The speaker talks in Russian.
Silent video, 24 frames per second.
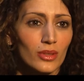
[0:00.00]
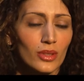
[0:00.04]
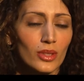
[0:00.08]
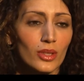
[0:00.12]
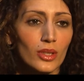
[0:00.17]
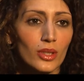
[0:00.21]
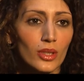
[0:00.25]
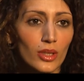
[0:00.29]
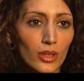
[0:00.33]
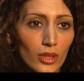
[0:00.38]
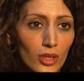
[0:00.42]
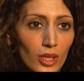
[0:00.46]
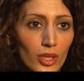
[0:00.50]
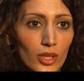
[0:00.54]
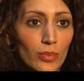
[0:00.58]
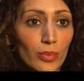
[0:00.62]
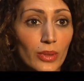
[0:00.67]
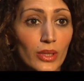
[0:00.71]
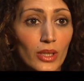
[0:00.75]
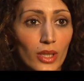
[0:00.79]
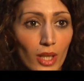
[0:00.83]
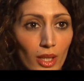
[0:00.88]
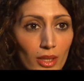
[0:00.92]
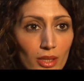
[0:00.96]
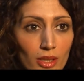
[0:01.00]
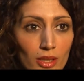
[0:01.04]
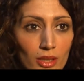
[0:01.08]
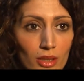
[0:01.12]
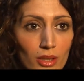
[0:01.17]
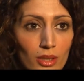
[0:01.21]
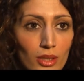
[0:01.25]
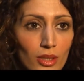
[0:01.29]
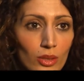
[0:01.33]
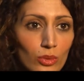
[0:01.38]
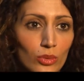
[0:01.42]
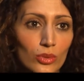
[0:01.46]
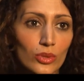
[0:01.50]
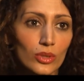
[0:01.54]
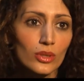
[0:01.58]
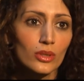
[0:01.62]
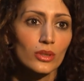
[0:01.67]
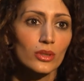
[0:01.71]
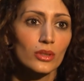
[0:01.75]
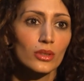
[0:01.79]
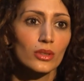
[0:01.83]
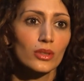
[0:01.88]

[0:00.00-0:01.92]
И есть прекрасные люди,